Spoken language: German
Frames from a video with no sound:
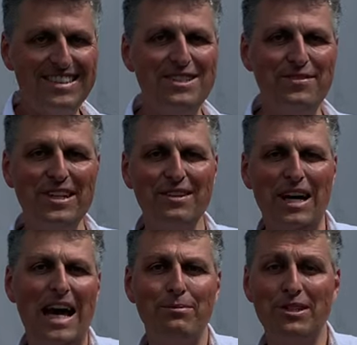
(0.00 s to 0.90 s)
deswegen
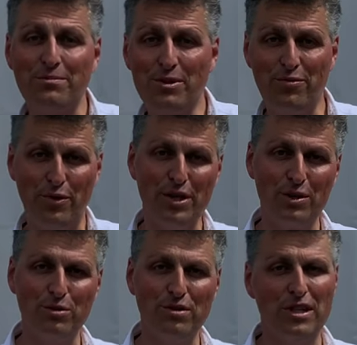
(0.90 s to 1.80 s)
arbeitet mit Vordergründen.